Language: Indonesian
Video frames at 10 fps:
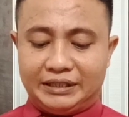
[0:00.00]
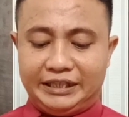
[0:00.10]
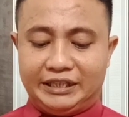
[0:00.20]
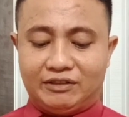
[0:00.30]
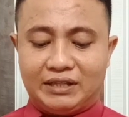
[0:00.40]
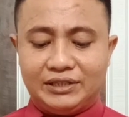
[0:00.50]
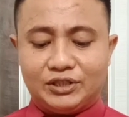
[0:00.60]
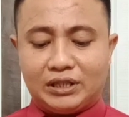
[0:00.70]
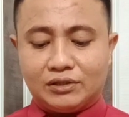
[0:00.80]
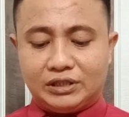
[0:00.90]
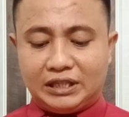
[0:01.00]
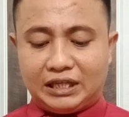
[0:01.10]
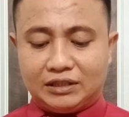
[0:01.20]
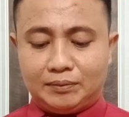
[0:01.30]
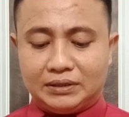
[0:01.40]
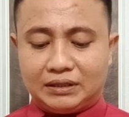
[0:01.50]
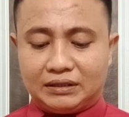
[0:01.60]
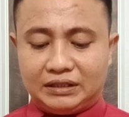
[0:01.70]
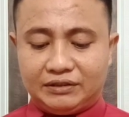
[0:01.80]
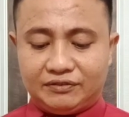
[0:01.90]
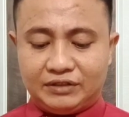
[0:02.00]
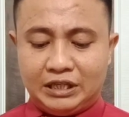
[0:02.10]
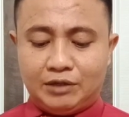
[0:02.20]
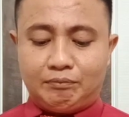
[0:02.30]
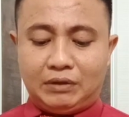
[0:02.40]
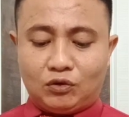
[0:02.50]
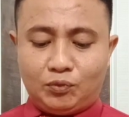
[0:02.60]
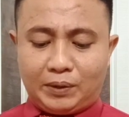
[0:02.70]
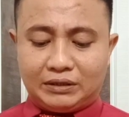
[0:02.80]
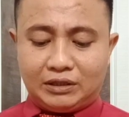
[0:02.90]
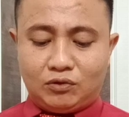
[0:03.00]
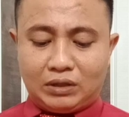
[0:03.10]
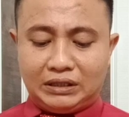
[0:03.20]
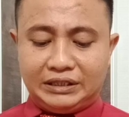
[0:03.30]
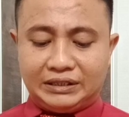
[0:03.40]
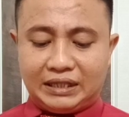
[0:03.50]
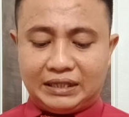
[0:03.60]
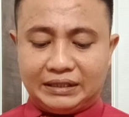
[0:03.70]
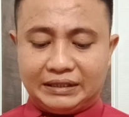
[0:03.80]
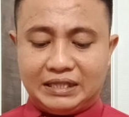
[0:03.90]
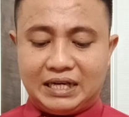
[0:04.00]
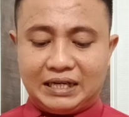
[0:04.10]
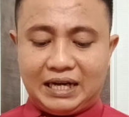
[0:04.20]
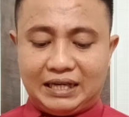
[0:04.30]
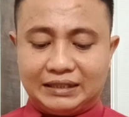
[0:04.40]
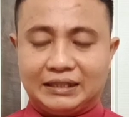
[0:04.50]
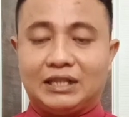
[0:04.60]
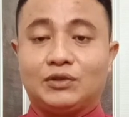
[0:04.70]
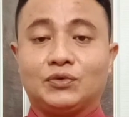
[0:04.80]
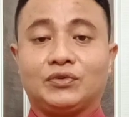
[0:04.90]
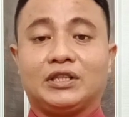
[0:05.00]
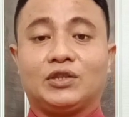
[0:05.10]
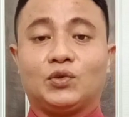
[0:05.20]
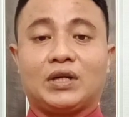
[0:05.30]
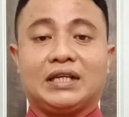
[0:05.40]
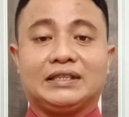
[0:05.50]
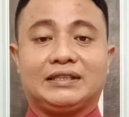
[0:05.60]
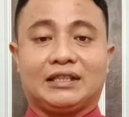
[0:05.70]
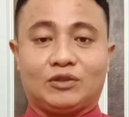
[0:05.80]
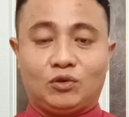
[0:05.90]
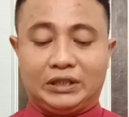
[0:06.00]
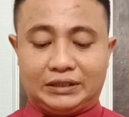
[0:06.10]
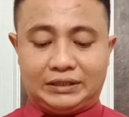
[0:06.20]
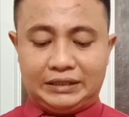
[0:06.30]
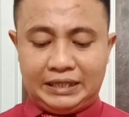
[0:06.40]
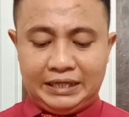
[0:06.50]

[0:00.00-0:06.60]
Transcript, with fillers: dikenai sanksi administratif berupa teguran lisan dan atau teguran tertulis.